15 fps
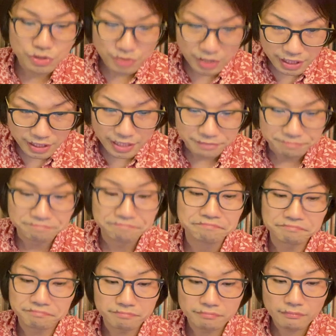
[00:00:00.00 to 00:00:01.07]
し訳ない。
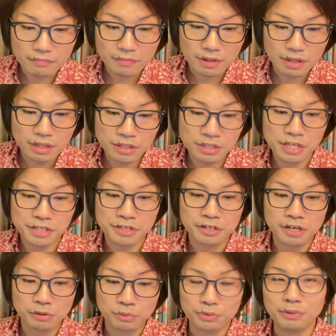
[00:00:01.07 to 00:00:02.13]
いえいえ、
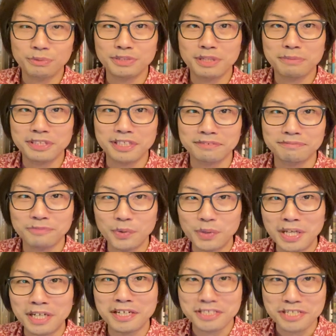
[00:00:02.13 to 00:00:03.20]
頑固ではございません。ご意
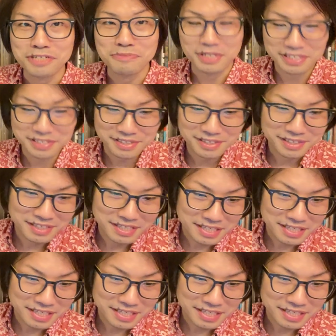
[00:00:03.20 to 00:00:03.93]
見感謝します。